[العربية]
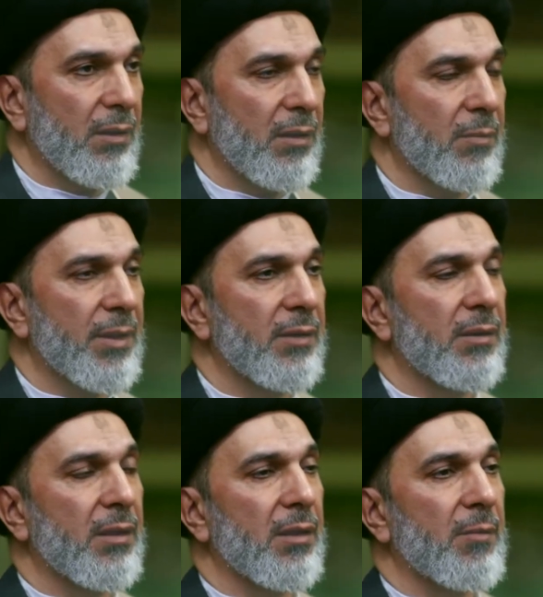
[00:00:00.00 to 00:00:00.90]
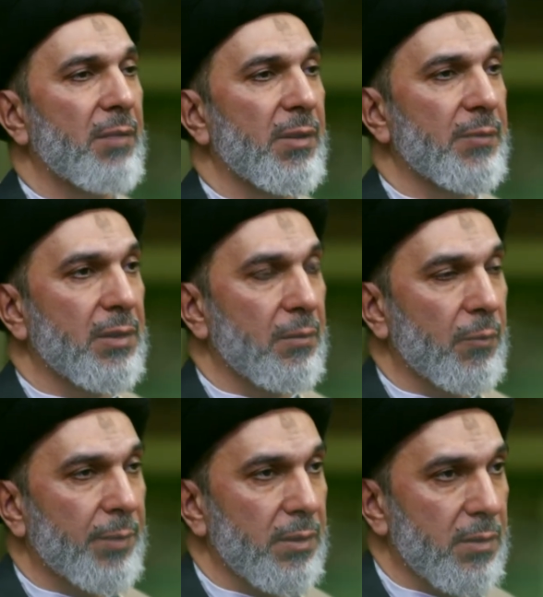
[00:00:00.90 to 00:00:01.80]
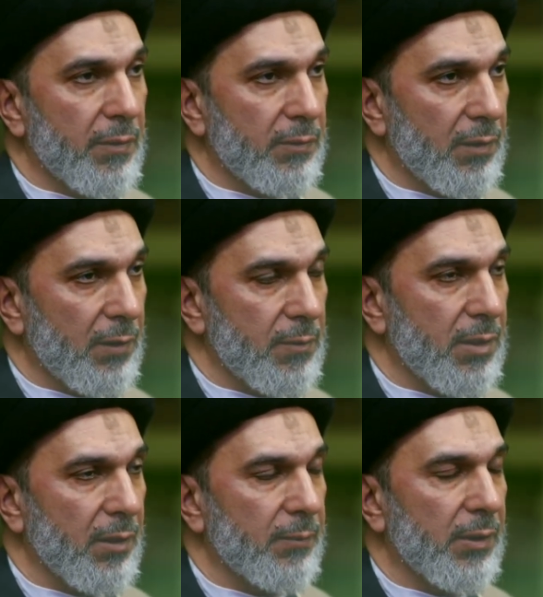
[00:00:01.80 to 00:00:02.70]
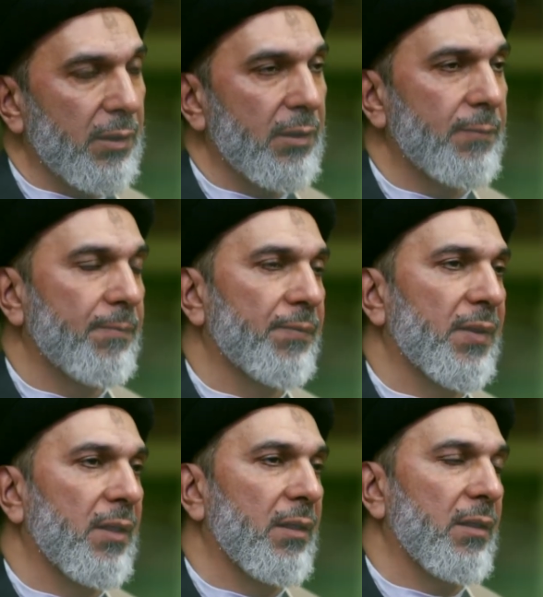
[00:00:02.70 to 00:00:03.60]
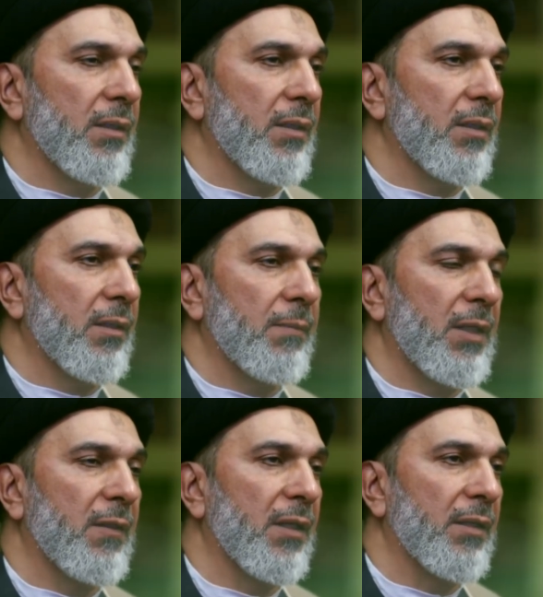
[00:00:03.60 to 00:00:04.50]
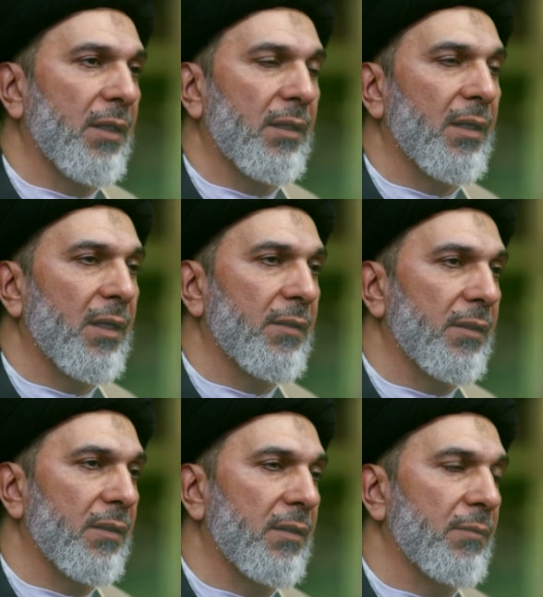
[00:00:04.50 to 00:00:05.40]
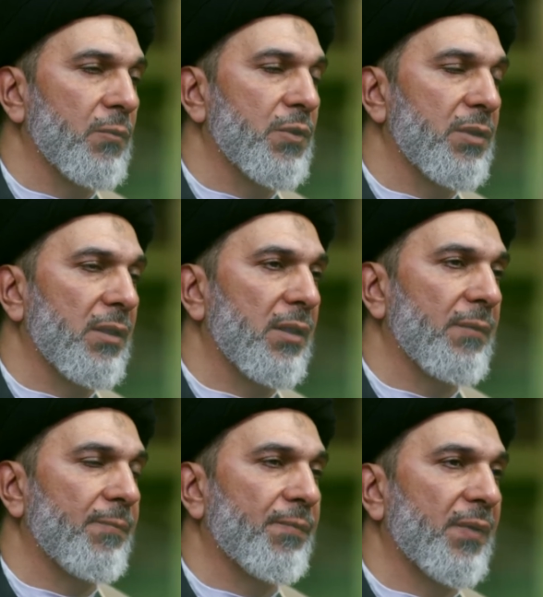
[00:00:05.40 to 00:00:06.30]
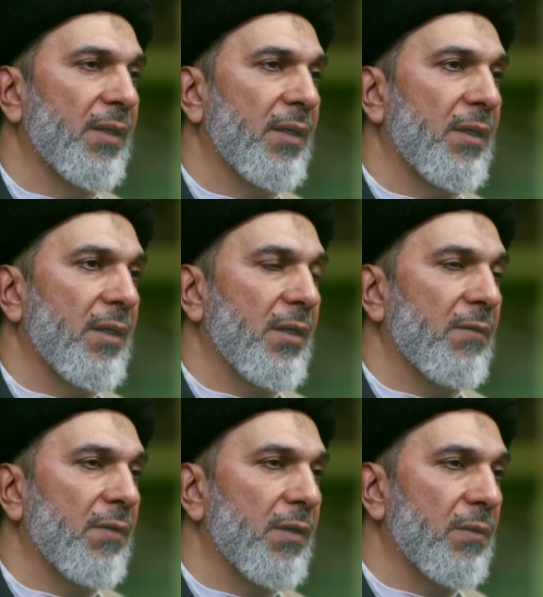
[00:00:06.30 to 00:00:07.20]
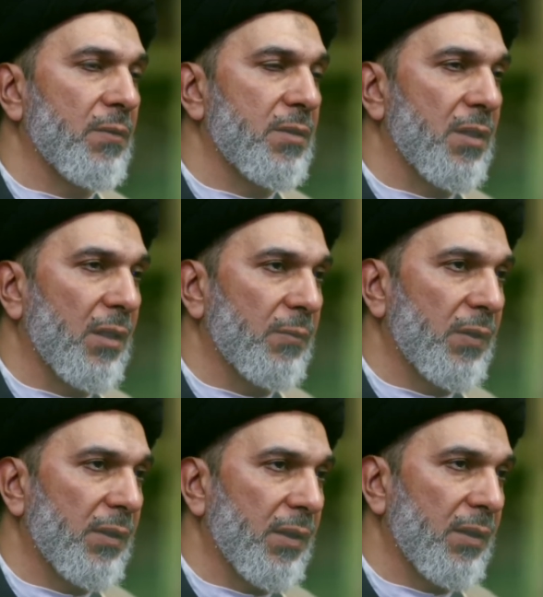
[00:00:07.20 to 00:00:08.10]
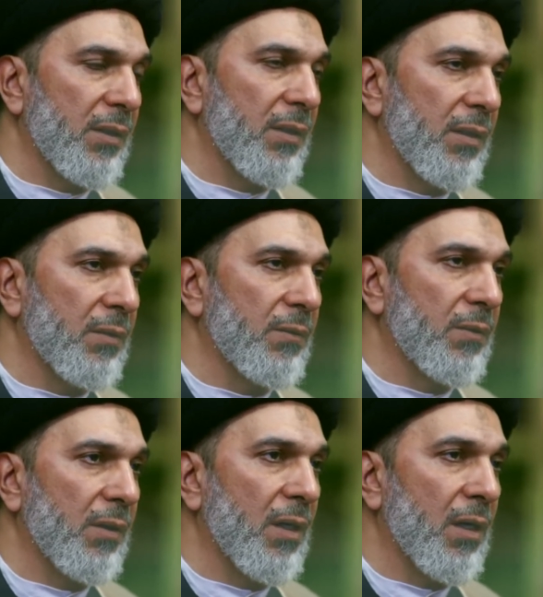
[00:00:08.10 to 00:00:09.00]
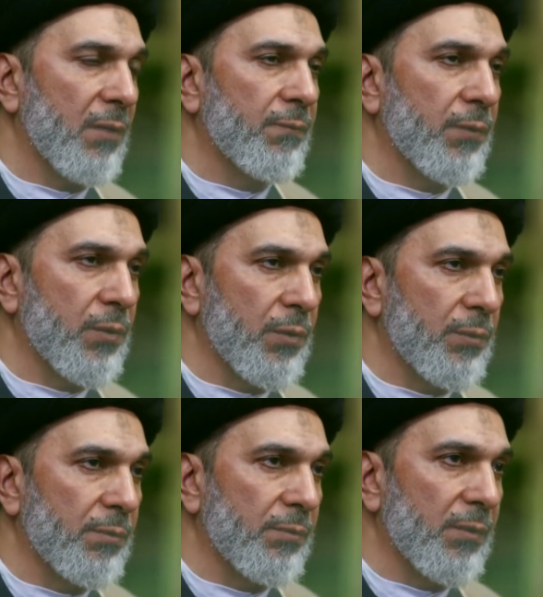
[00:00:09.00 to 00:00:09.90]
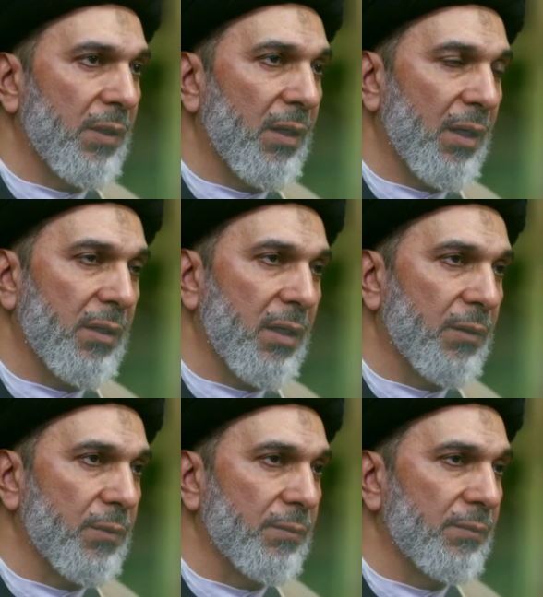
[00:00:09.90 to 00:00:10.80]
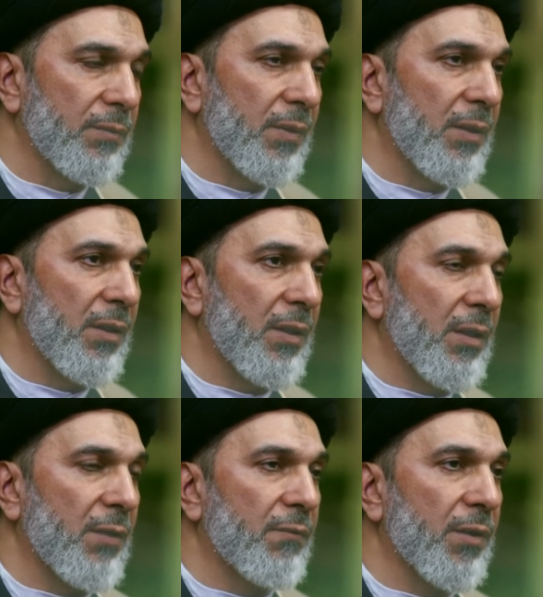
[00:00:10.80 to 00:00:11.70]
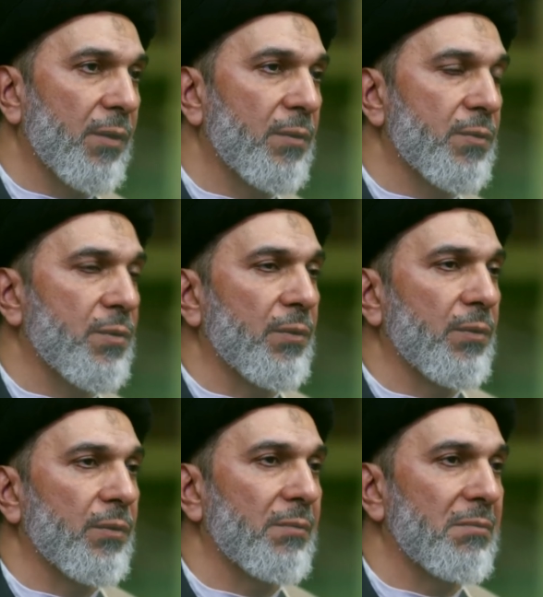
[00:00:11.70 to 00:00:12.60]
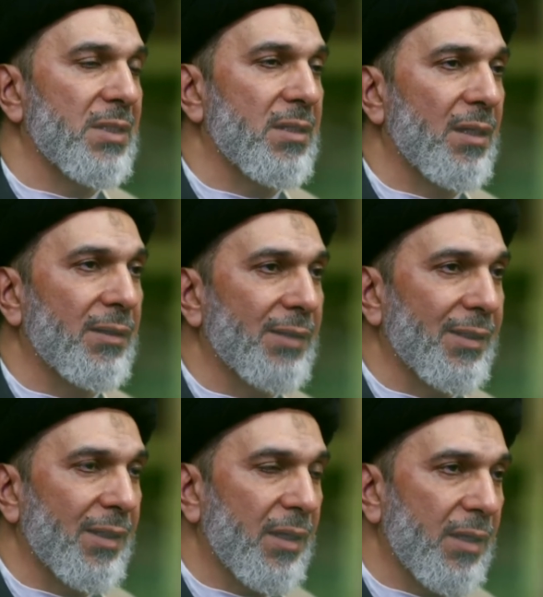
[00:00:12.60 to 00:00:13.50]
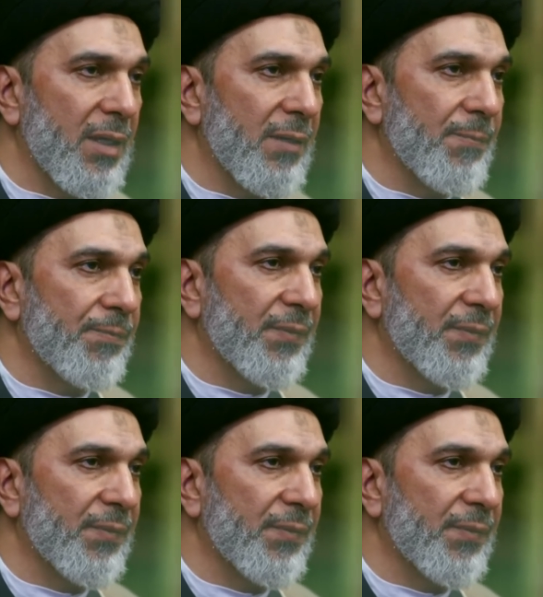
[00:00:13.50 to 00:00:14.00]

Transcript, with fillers: حينما نأتي إلى الإمام أمير المؤمنين صلوات الله وسلامه عليه للبحث عن حل هذه المشكلة فيقول سلام الله عليه يقول أعفكم أحياكم فيرجع مسألة الحياء